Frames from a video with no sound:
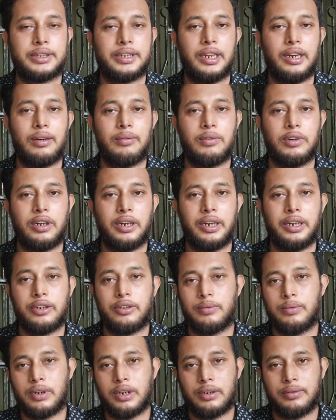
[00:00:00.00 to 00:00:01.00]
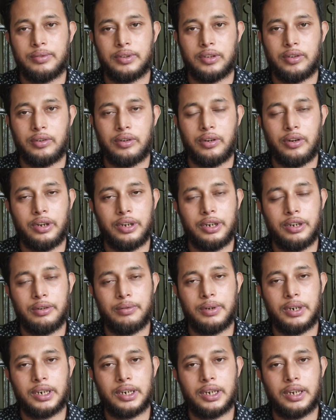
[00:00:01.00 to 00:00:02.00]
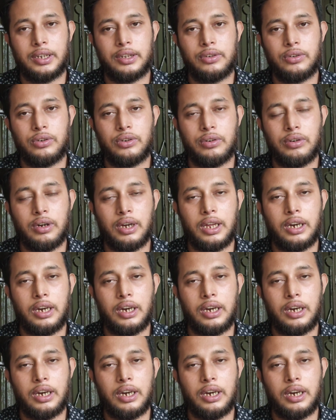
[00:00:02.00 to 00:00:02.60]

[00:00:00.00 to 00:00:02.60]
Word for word: আসসালামু আলাইকুম রহমতুল্লাহ বারকাতুহ